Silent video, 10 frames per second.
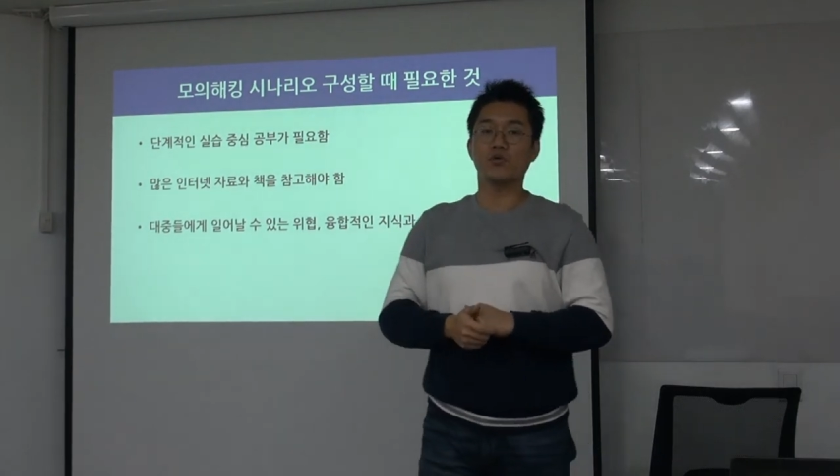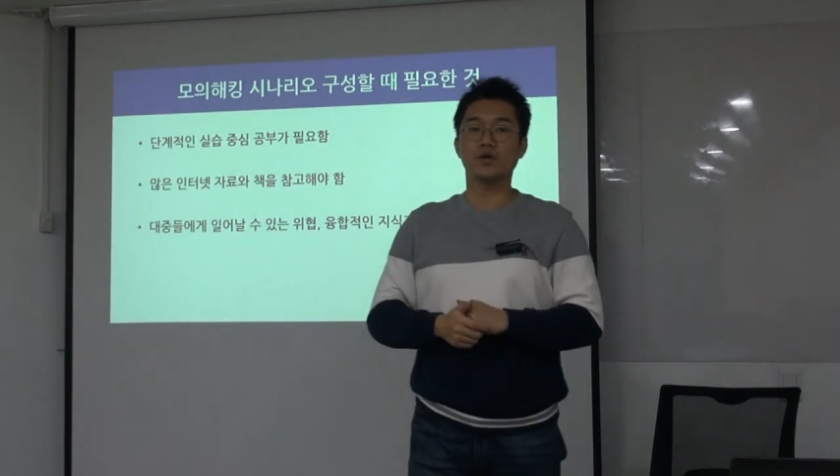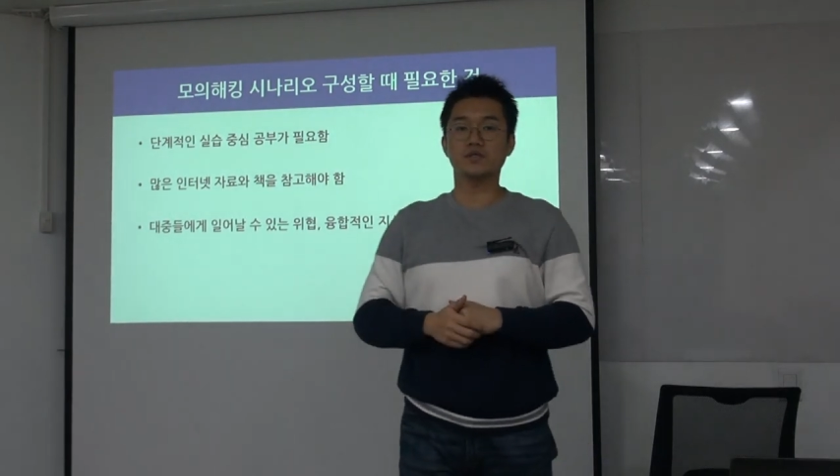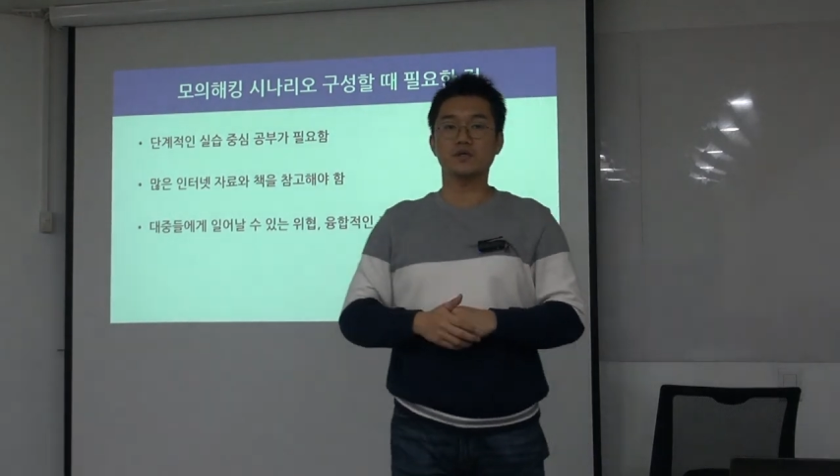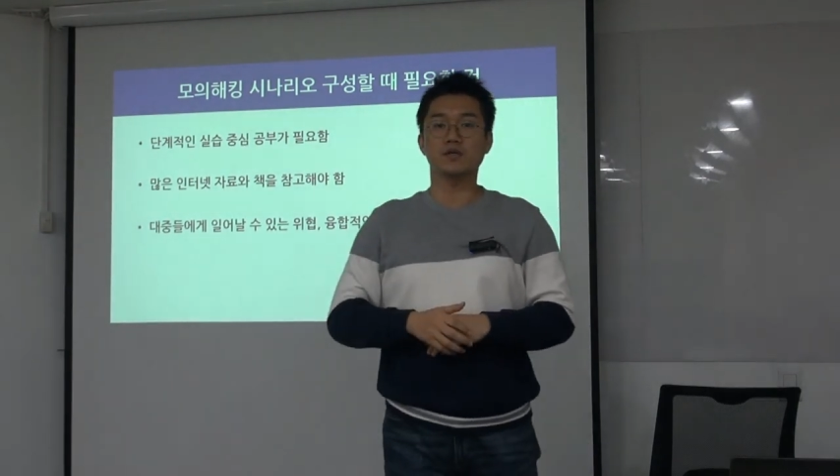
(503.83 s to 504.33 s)

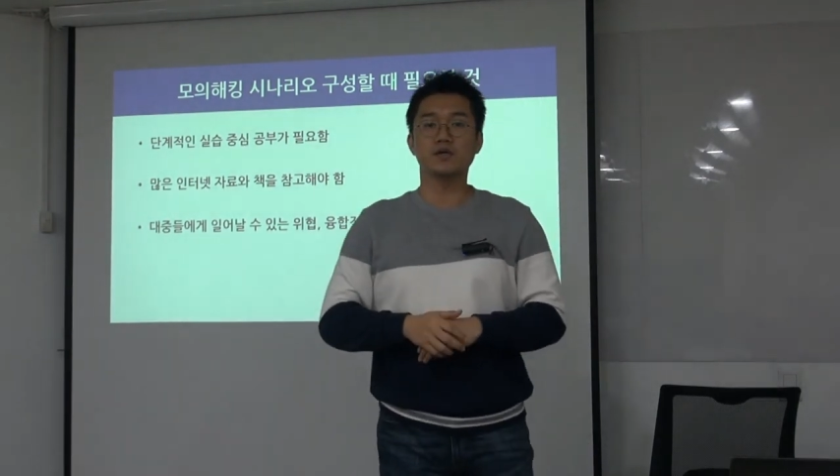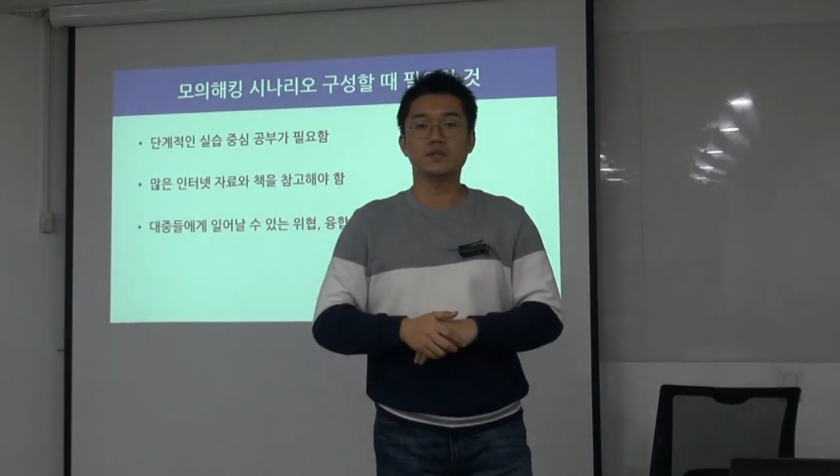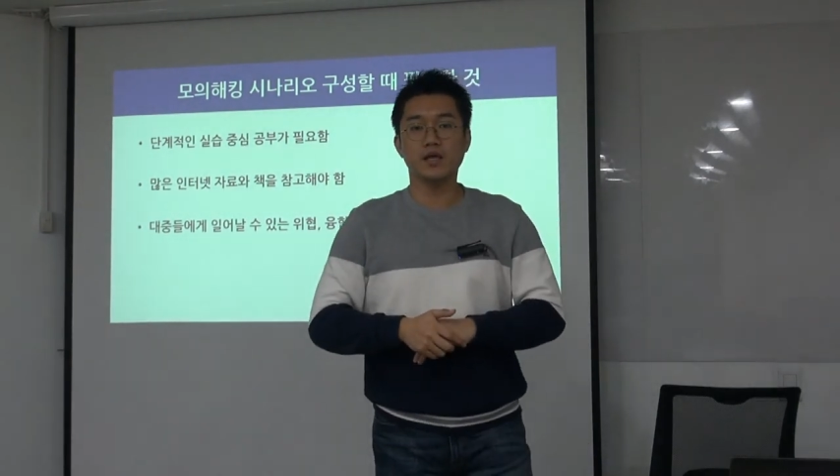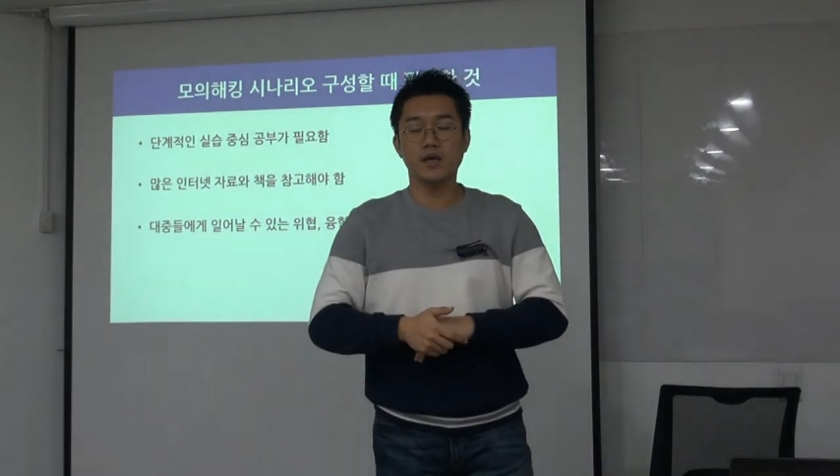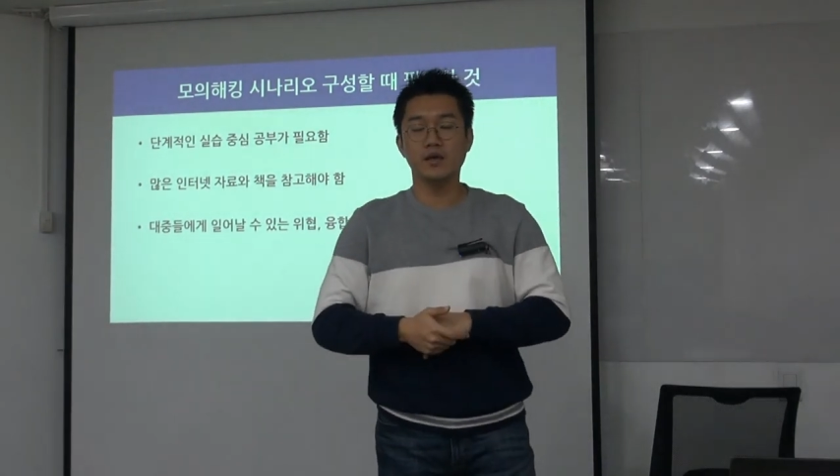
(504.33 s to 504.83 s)

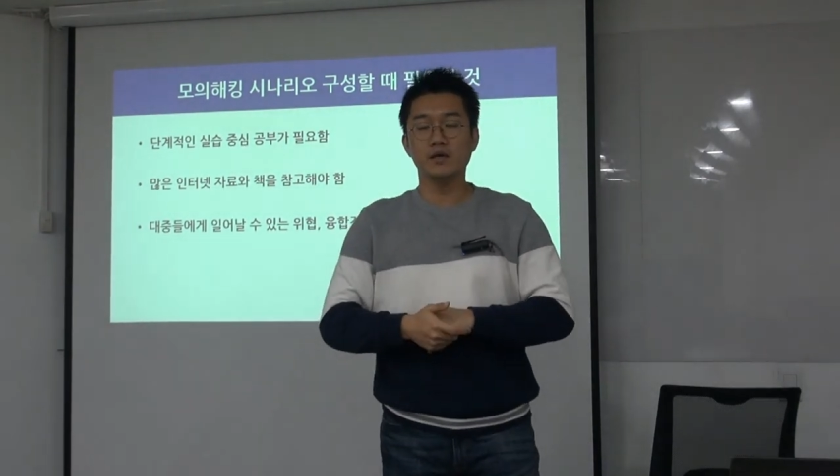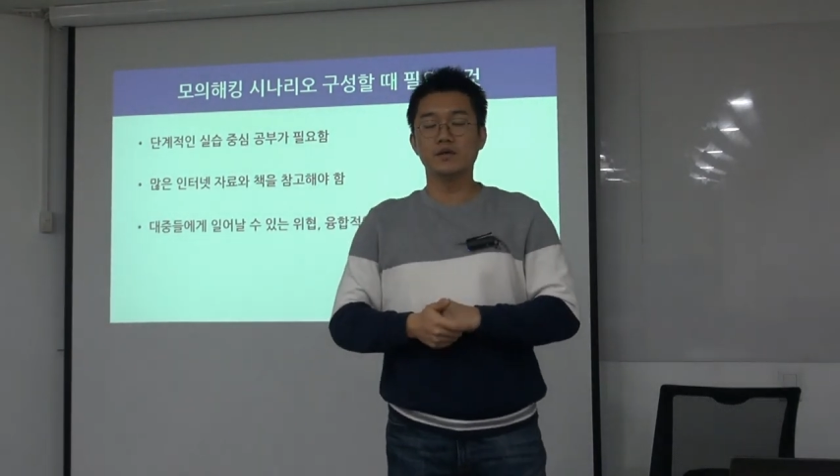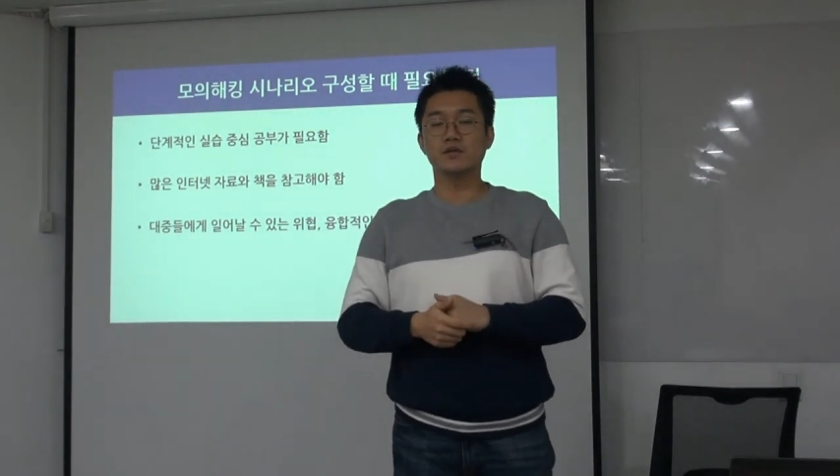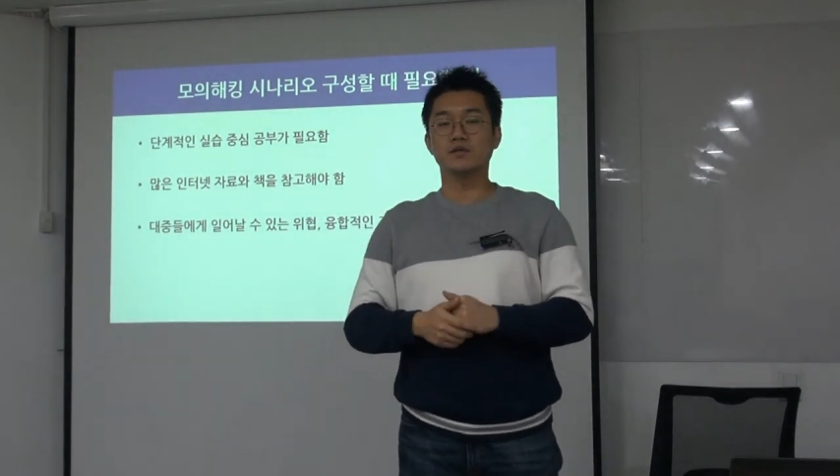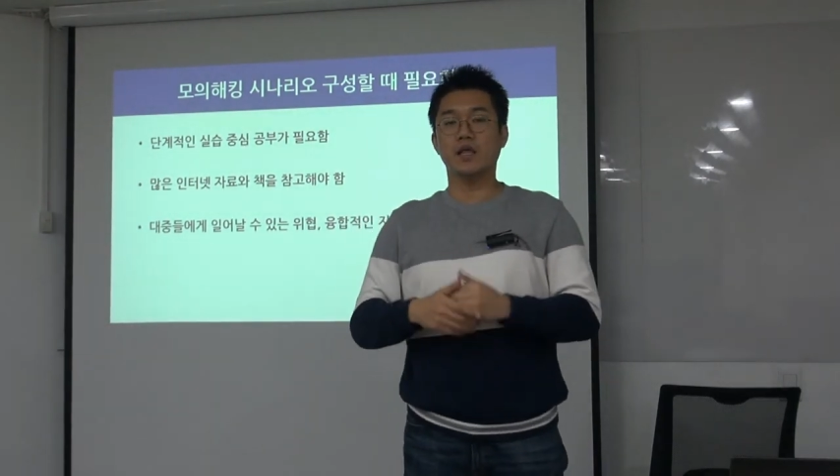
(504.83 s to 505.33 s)
고객사들한테 그